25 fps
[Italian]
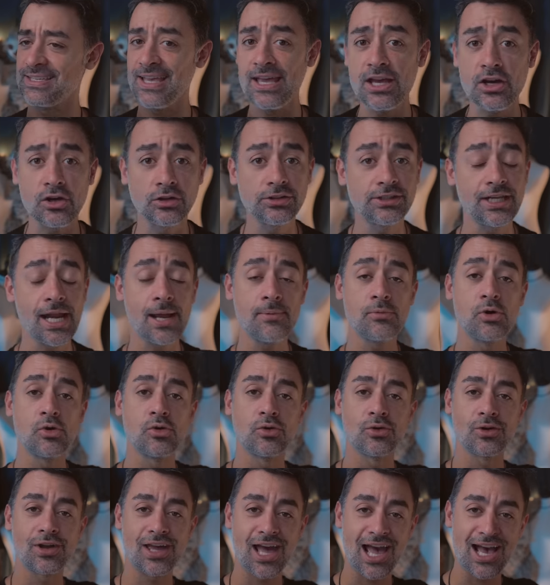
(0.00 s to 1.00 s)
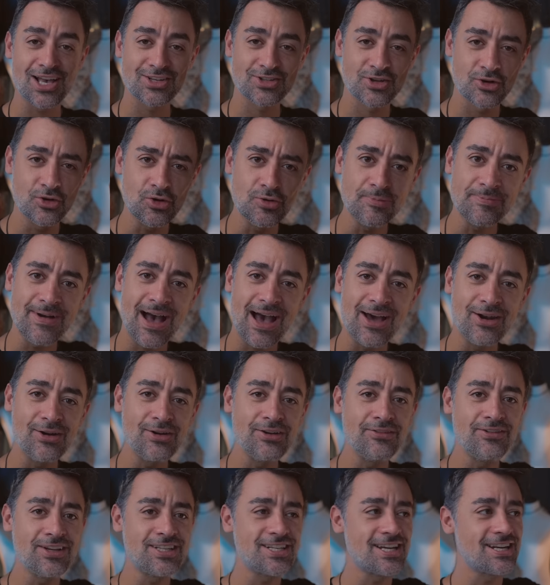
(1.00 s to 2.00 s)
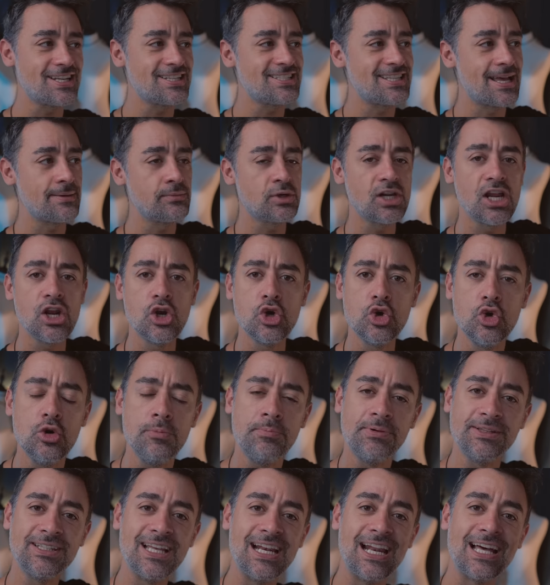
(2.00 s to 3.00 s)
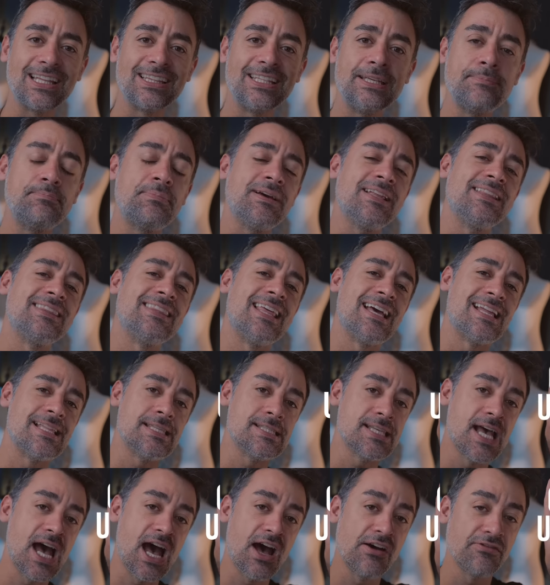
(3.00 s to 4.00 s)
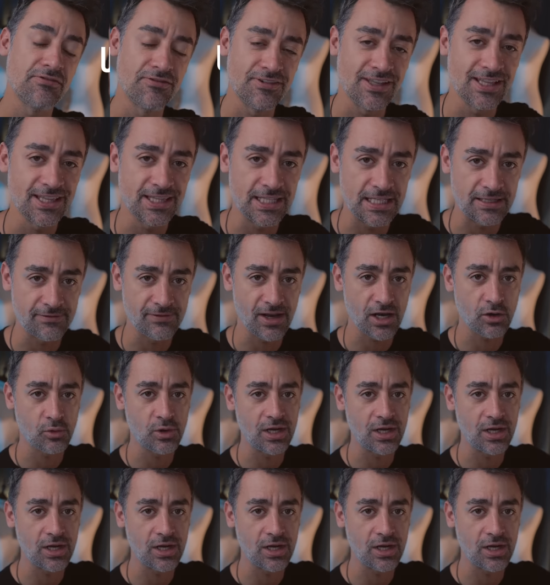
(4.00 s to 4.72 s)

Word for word: Se incontriamo un caso umano, invece restiamo nel loop della dipendenza affettiva,